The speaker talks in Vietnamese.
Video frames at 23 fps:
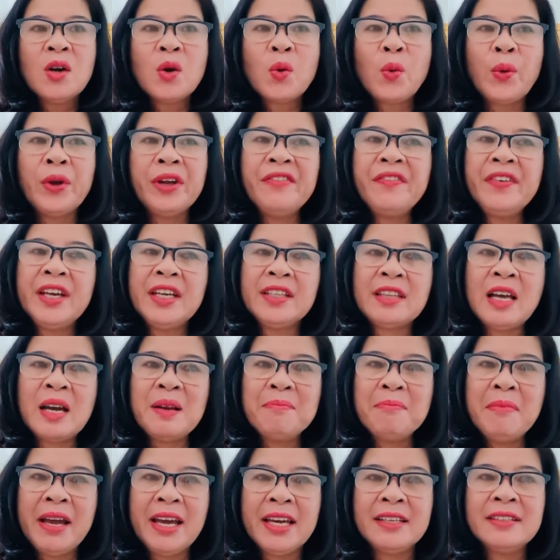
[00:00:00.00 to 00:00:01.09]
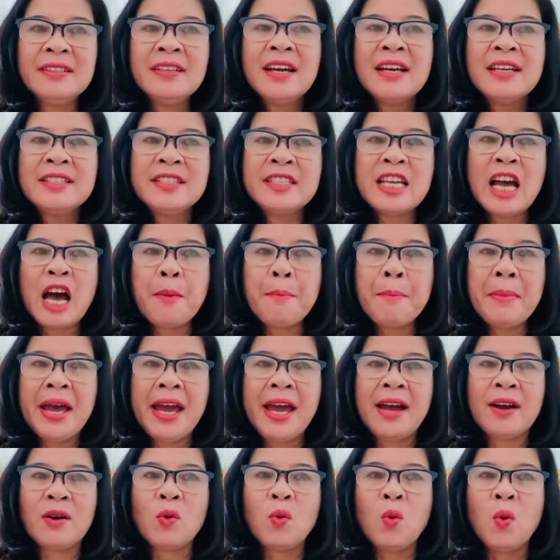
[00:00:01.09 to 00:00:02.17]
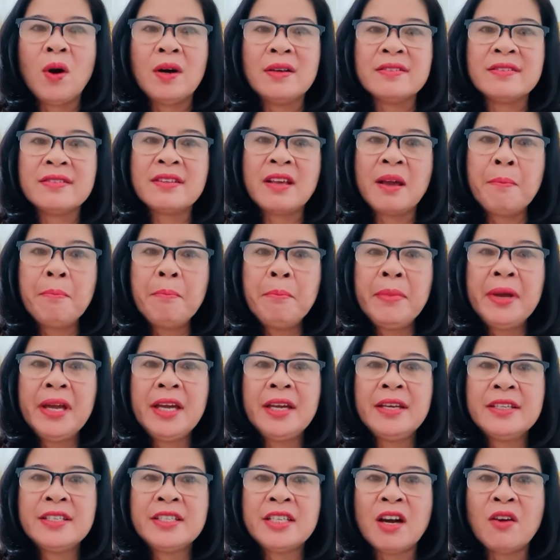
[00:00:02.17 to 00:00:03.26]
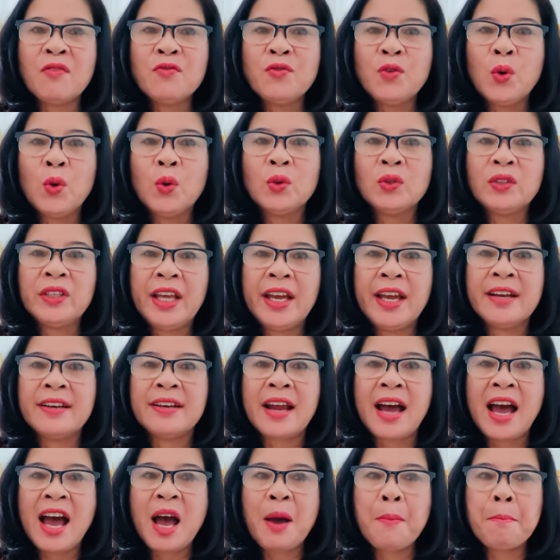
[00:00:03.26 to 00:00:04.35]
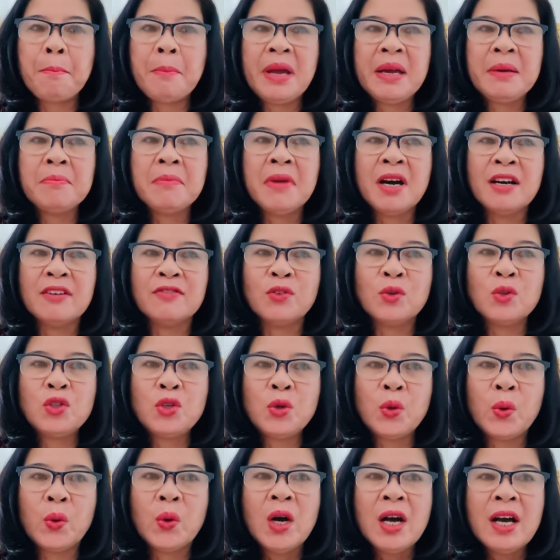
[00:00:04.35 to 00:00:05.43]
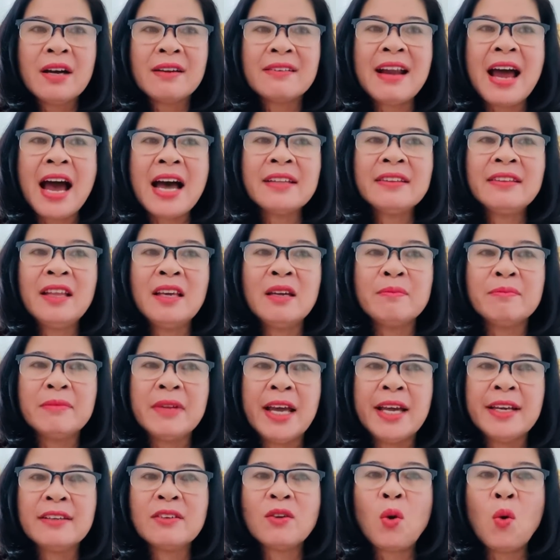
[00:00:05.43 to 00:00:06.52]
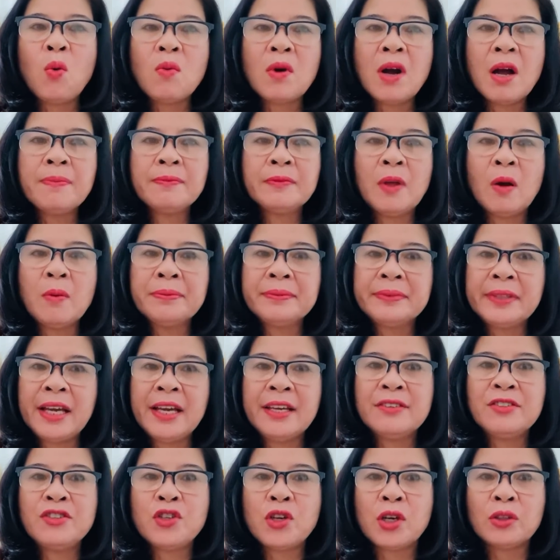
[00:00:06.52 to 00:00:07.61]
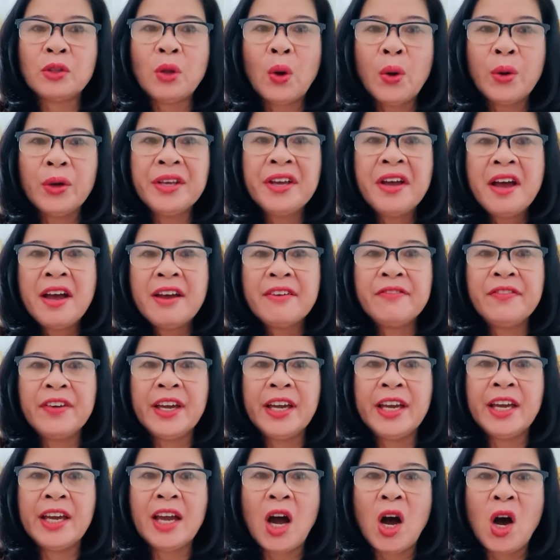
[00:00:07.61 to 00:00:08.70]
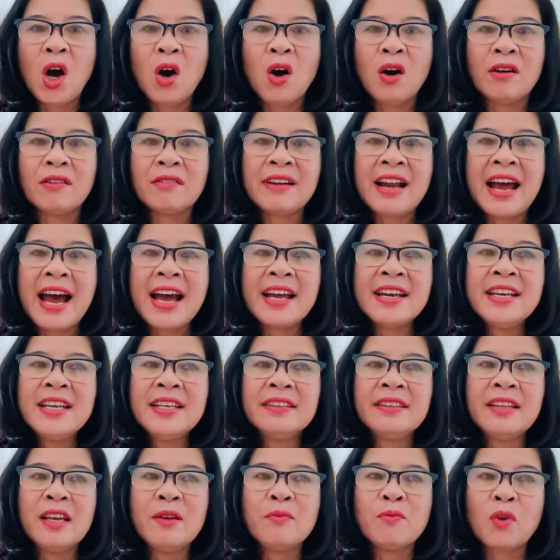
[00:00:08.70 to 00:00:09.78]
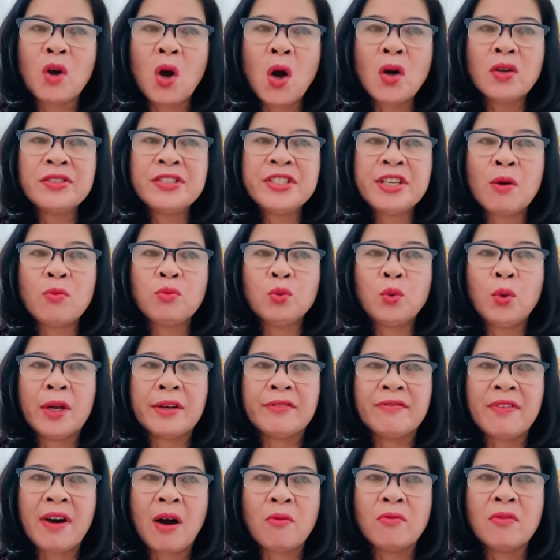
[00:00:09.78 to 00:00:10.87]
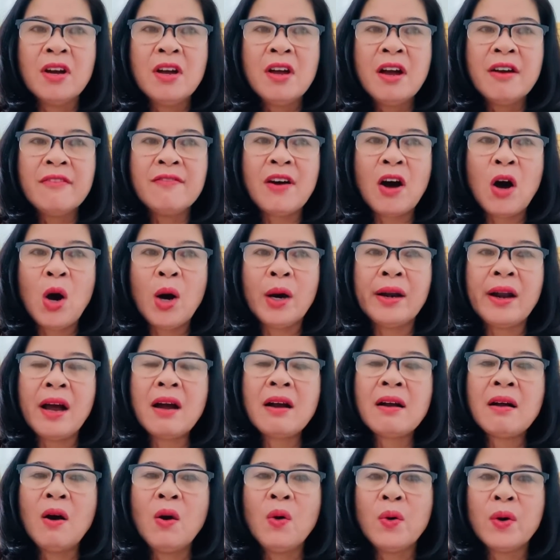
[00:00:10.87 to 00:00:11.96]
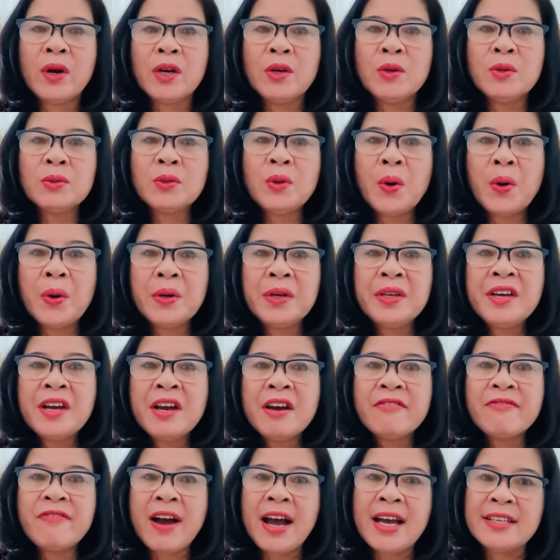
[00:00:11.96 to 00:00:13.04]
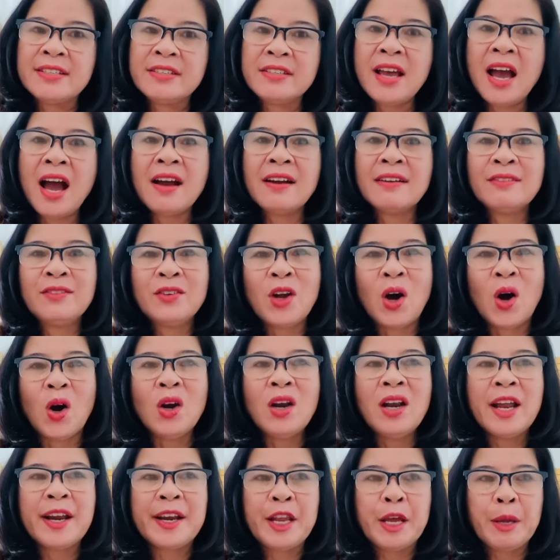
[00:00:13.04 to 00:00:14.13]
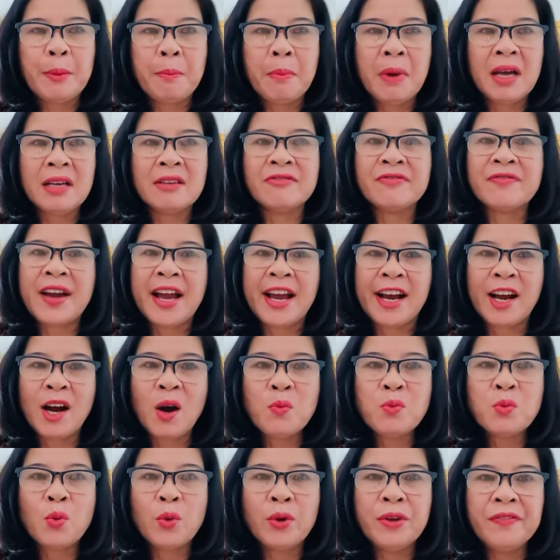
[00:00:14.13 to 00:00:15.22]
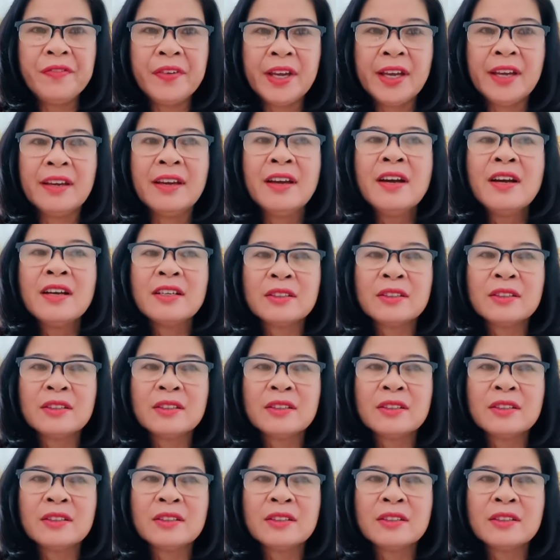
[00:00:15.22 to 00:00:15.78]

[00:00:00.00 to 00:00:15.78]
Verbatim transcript: Quý vị thân mến, cha mẹ của Diễm My trong vụ thiền am bên bờ vũ trụ đã tìm đến cung cấp thông tin cho tôi vì họ đã đi tìm con trong tuyệt vọng và họ đã cầu cứu tôi. Phải chăng đó là định mệnh phải không quý vị?